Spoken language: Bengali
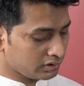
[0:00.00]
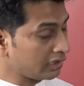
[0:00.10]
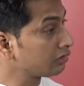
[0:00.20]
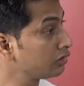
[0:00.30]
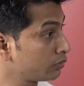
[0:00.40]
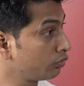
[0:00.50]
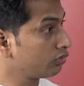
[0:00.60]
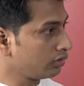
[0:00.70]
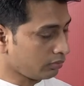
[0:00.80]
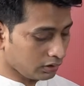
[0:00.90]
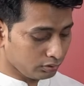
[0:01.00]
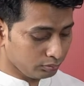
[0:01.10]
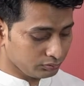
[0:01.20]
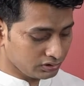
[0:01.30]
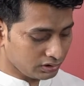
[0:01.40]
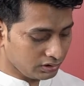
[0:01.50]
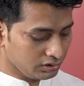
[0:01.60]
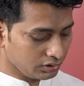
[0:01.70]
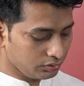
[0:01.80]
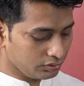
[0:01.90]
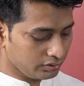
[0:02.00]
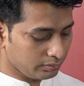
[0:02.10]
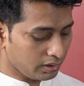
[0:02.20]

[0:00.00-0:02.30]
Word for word: চেক নিষ্পত্তির মাধ্যম যেটি সেটি হচ্ছে